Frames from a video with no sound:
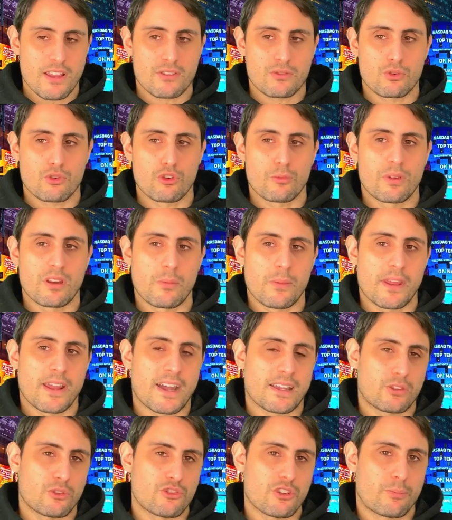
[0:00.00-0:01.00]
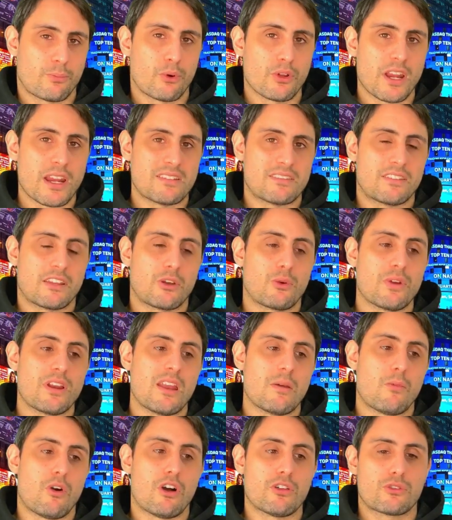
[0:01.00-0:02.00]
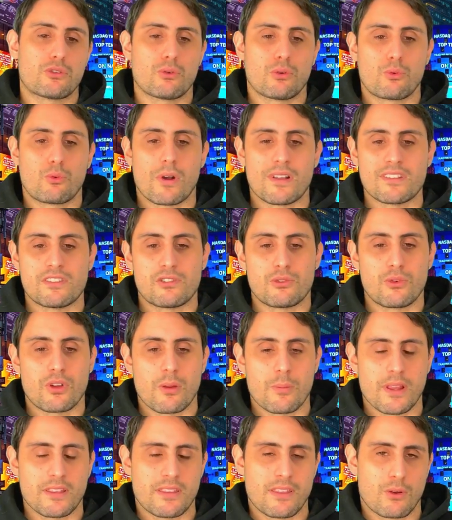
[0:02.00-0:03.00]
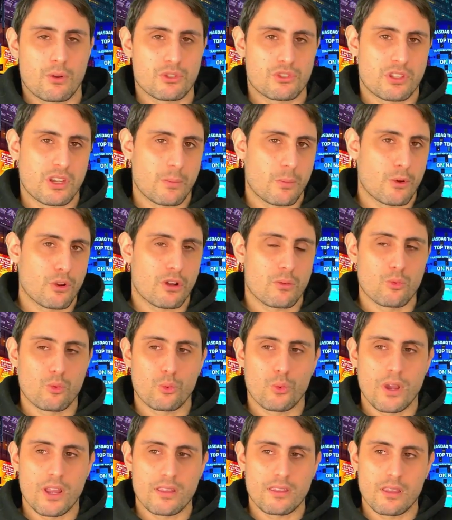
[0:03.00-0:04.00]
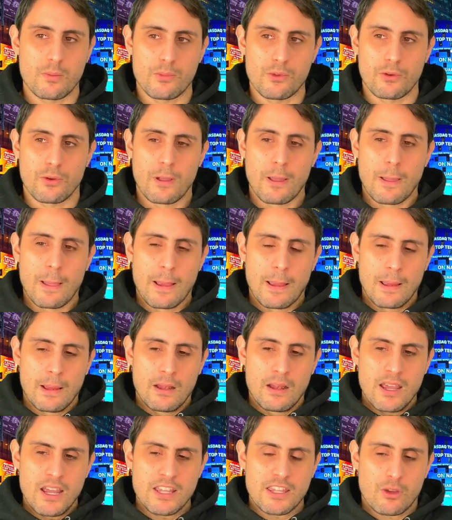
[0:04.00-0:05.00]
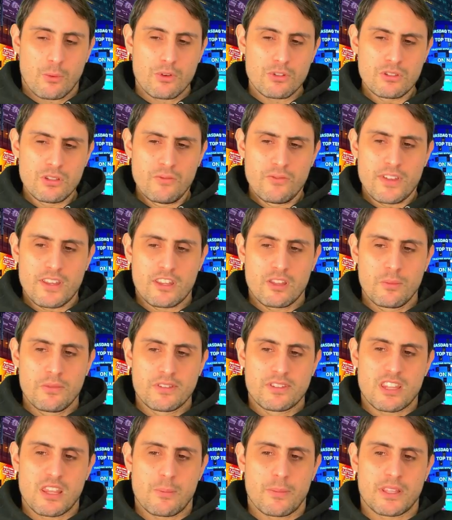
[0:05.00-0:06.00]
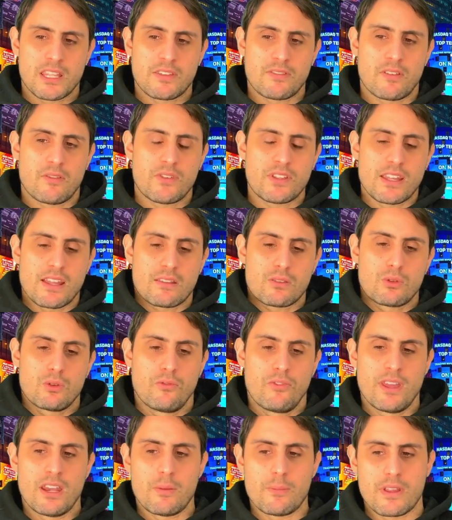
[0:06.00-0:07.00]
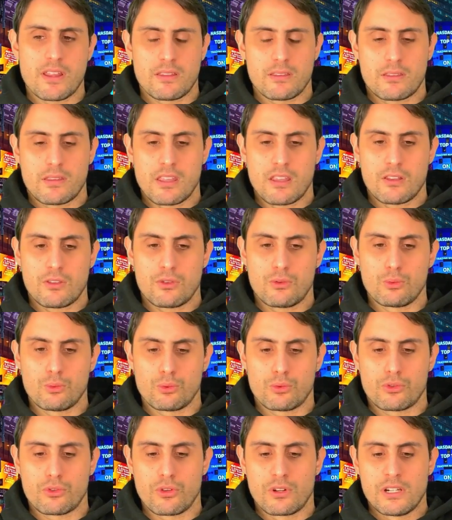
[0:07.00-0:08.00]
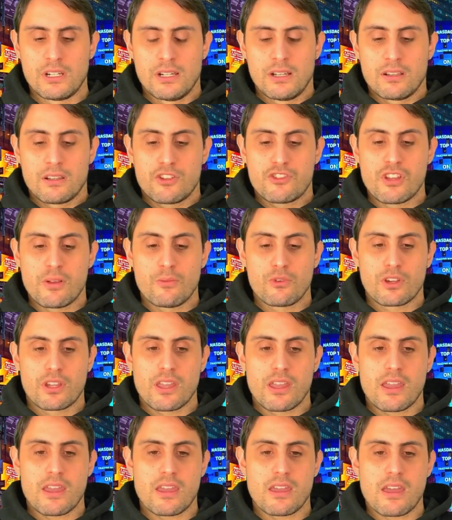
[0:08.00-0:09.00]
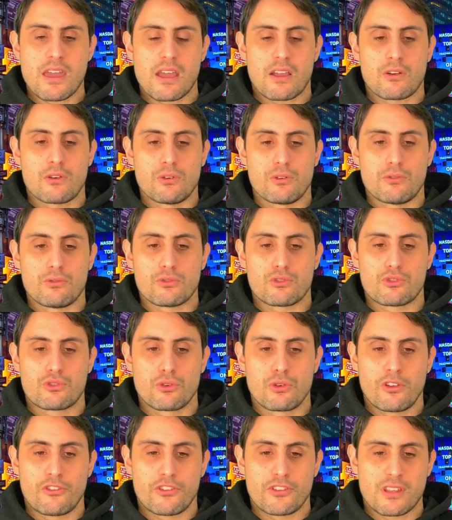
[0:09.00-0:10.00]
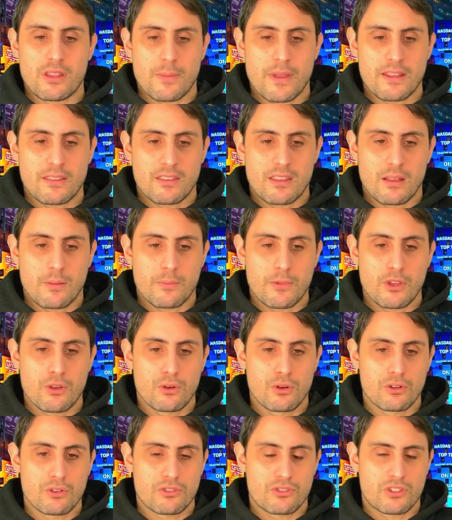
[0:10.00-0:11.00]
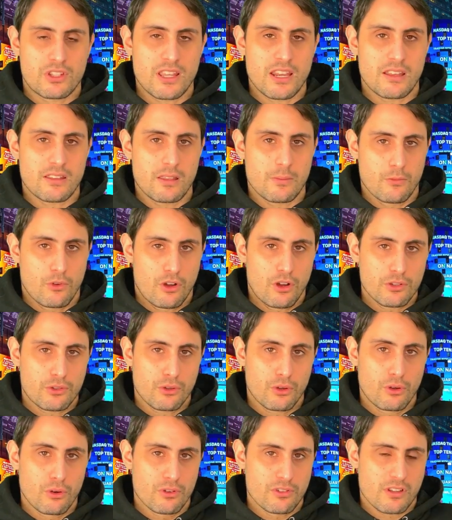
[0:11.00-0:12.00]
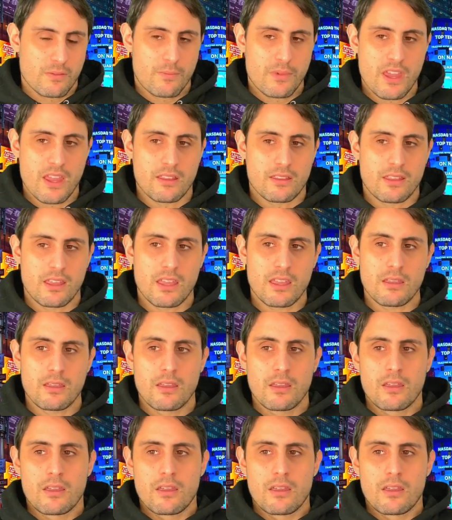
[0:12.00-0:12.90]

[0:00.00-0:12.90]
solo per il mercato giapponese da noi le moto quasi sicuramente costerebbero comunque di più. E da questo video mi sembra di avervi detto veramente tutto. Diciamo che ecco, non sono esattamente il mio stile di moto, lo sapete,